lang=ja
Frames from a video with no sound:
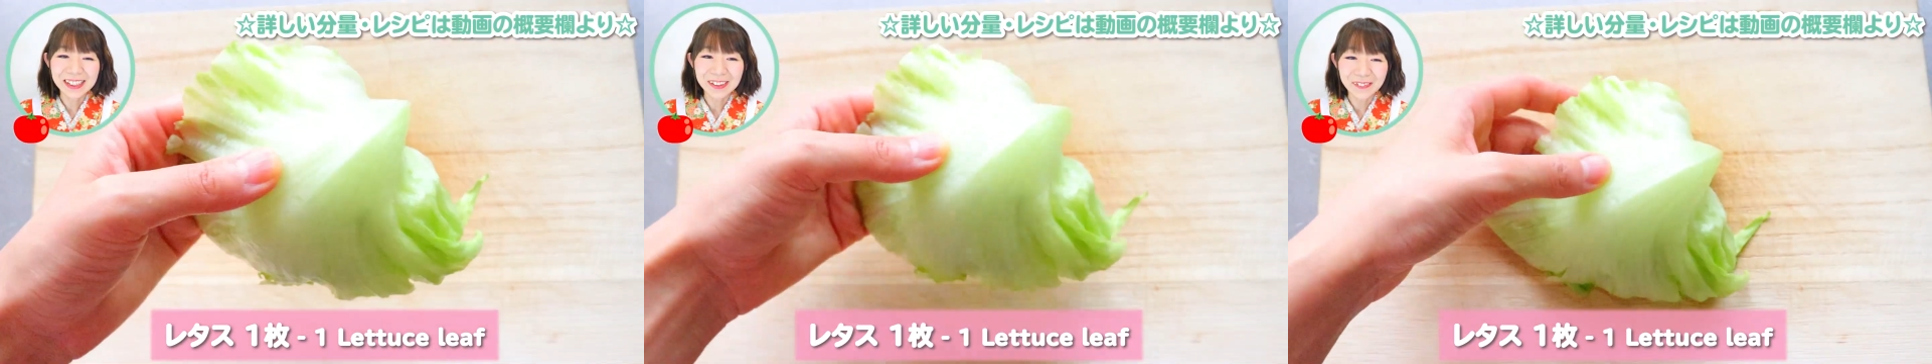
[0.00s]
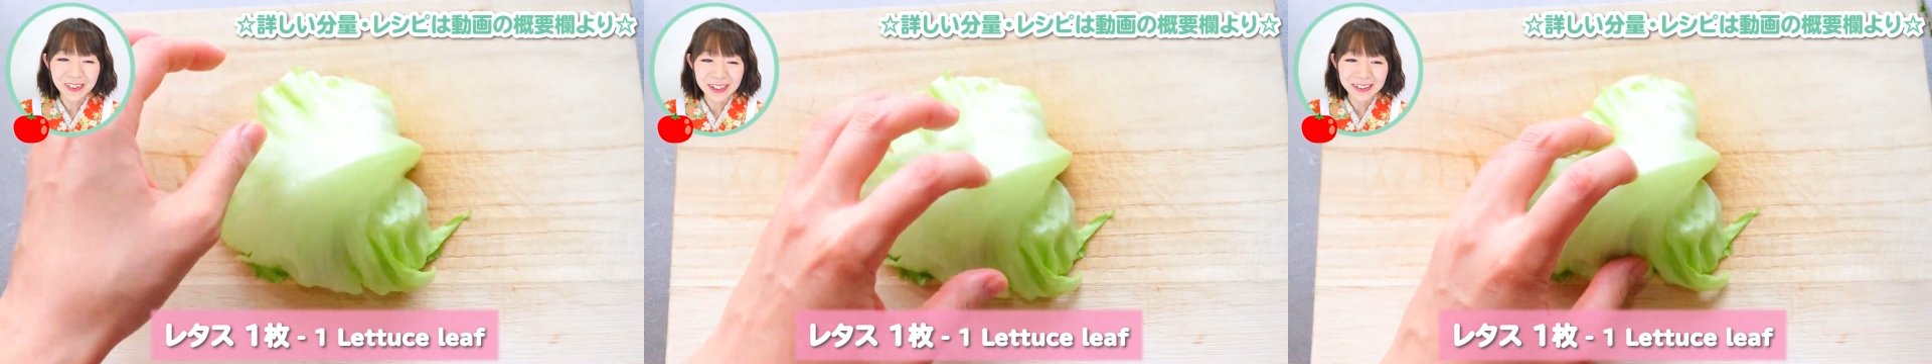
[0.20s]

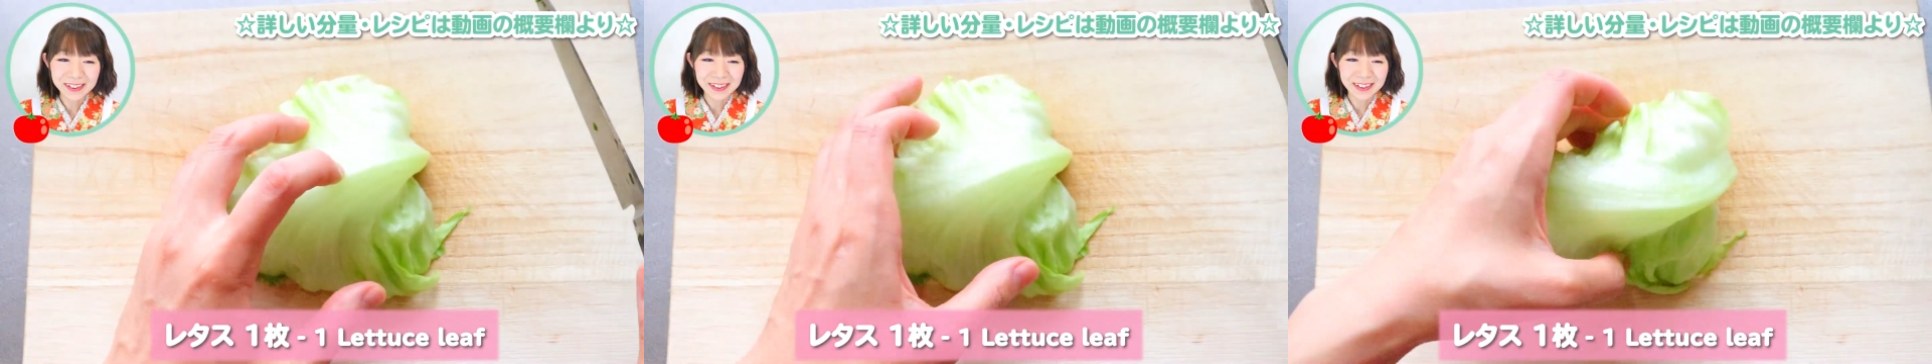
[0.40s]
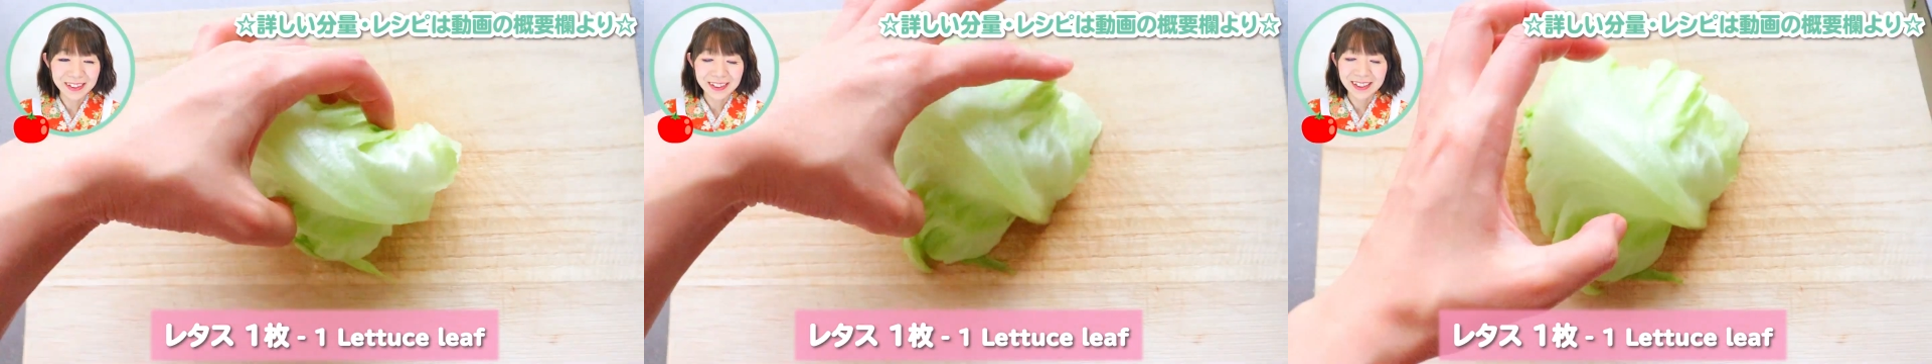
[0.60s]
きま
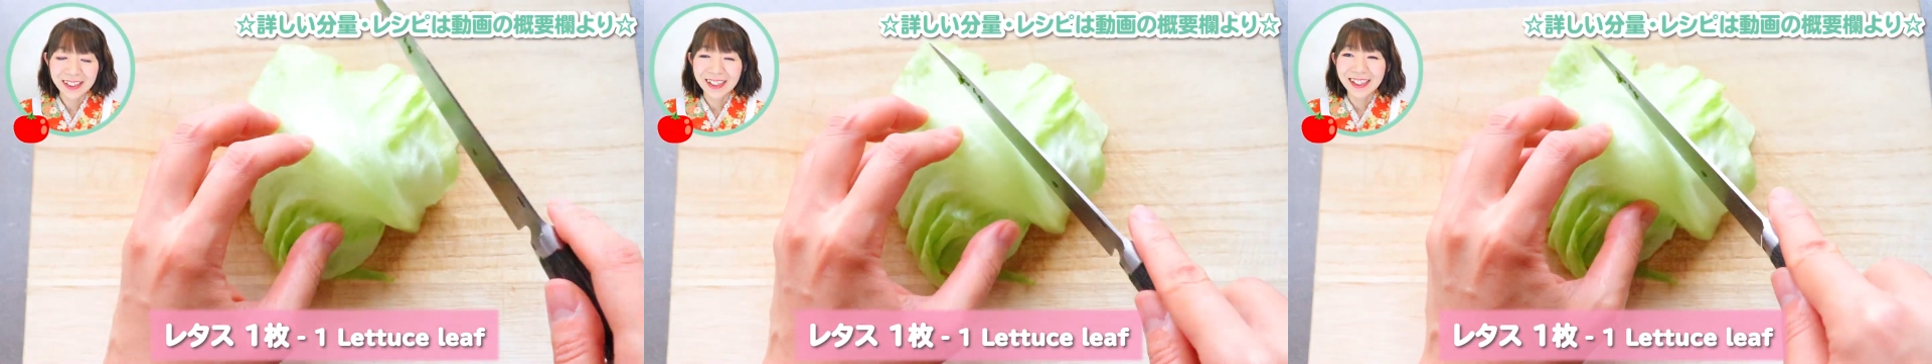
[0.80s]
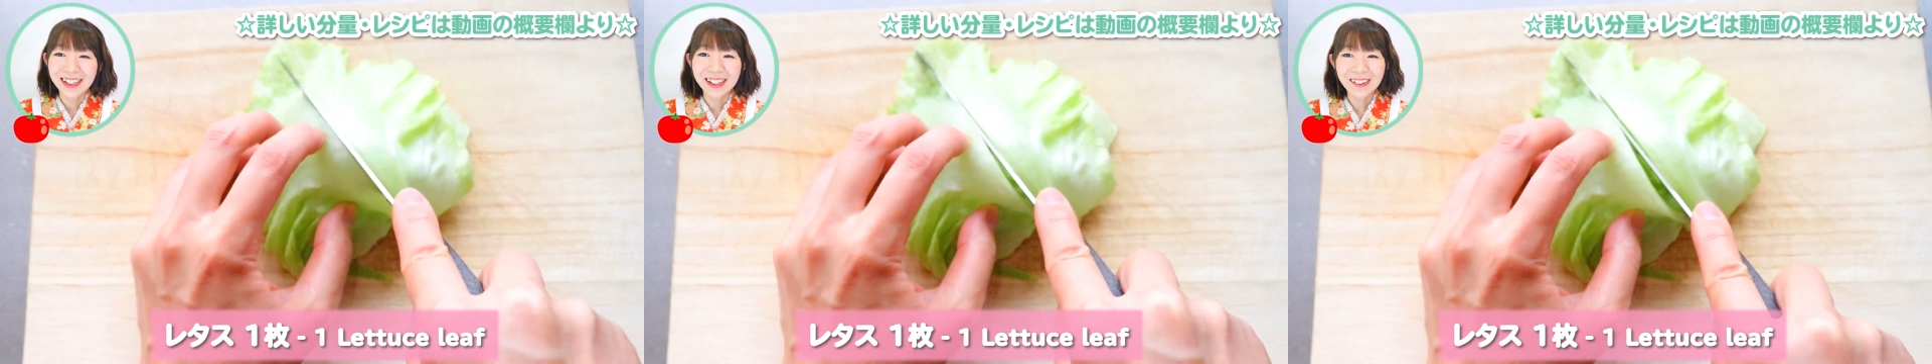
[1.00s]
す。
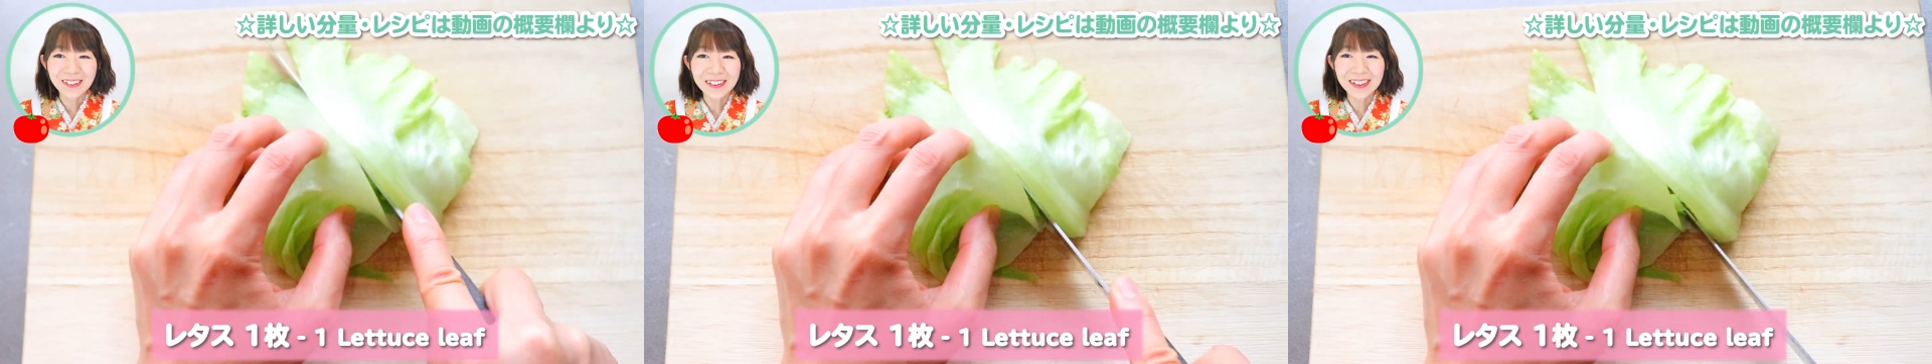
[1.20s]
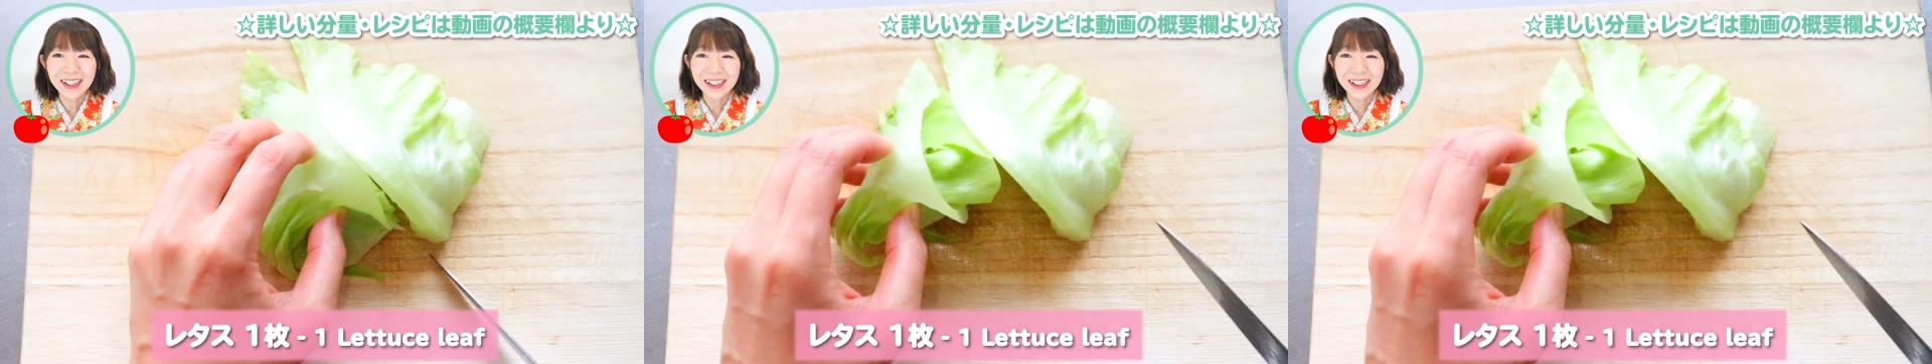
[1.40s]
で今